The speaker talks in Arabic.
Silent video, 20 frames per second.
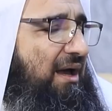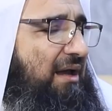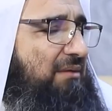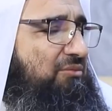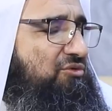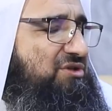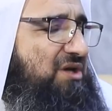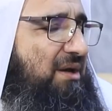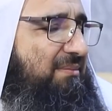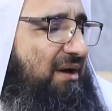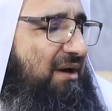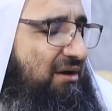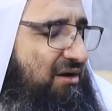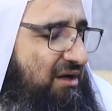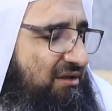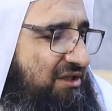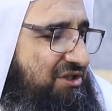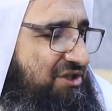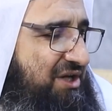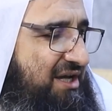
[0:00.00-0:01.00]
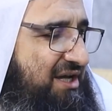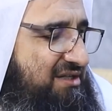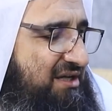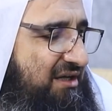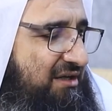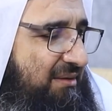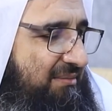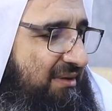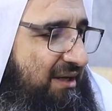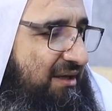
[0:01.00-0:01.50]
المسابقات الجائزة
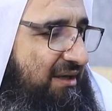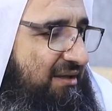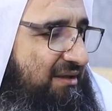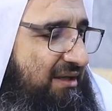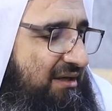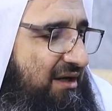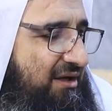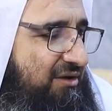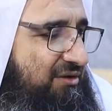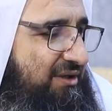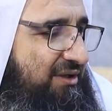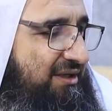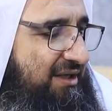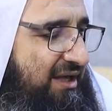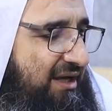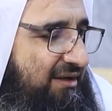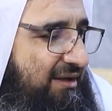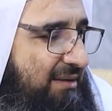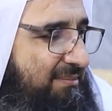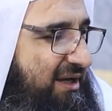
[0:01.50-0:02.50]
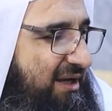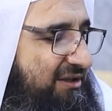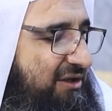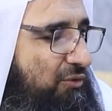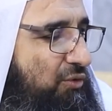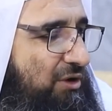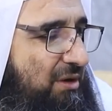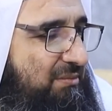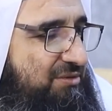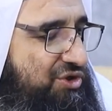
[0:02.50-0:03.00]
كما ذكرت هناك إما
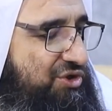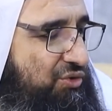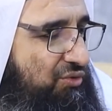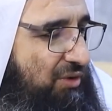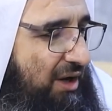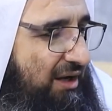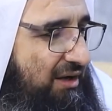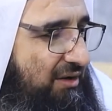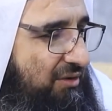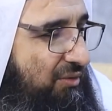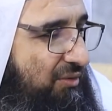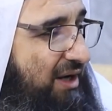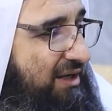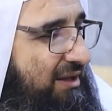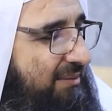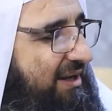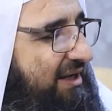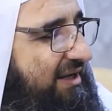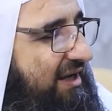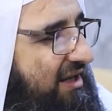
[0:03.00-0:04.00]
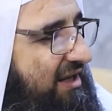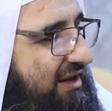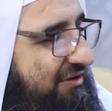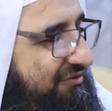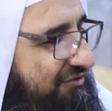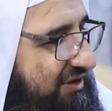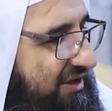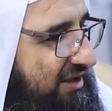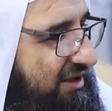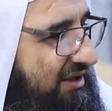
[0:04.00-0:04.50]
تكون مشروعة وهي ما كان
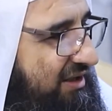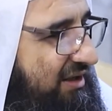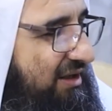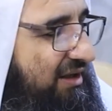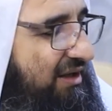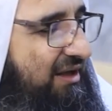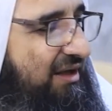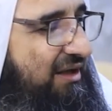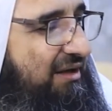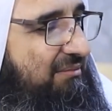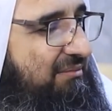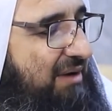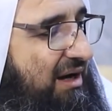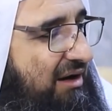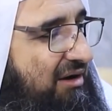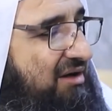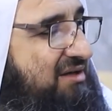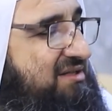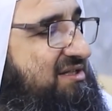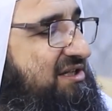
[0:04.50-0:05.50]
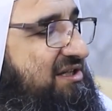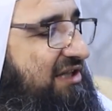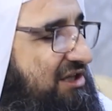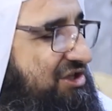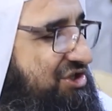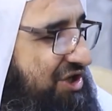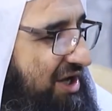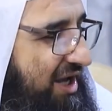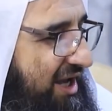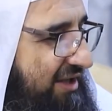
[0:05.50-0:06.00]
في مقاصد
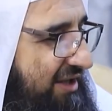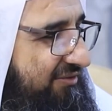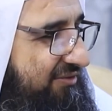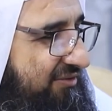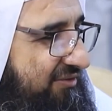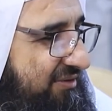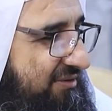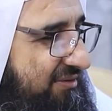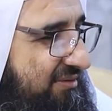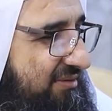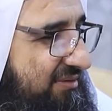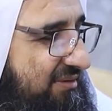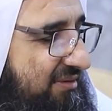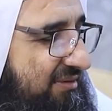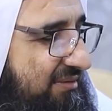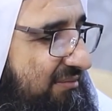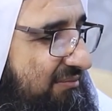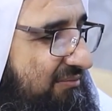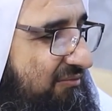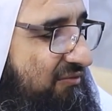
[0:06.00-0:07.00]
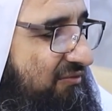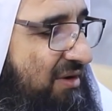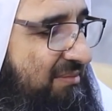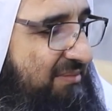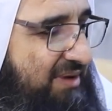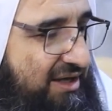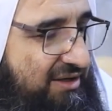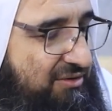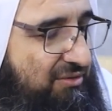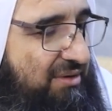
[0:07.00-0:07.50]
الجهاد نعم
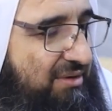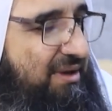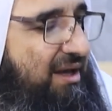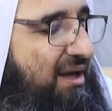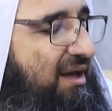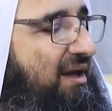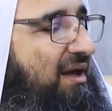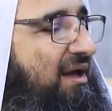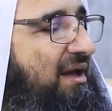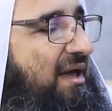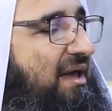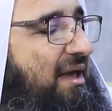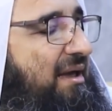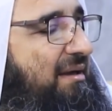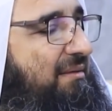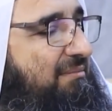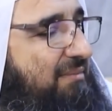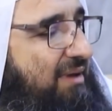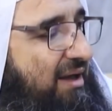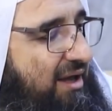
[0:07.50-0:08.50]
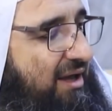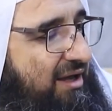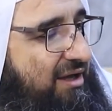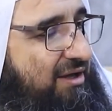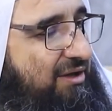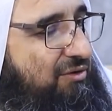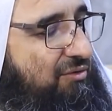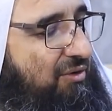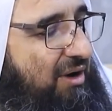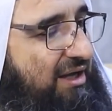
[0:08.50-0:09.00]
فما ما ما
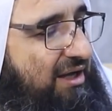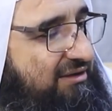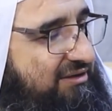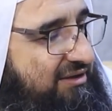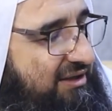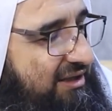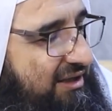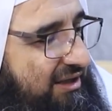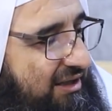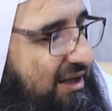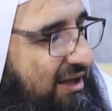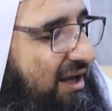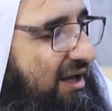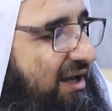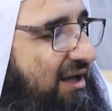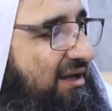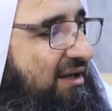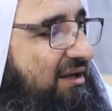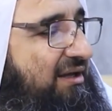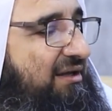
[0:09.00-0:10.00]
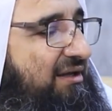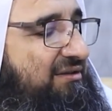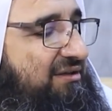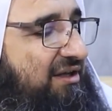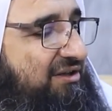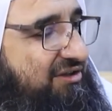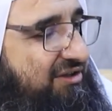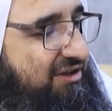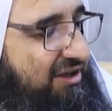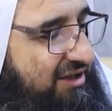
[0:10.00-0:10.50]
يؤدي إلى
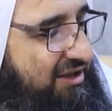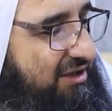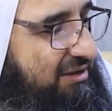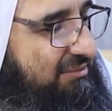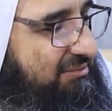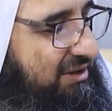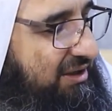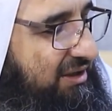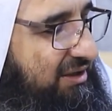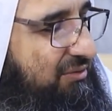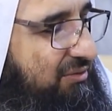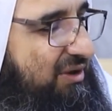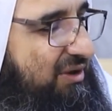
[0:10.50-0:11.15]
تدعيم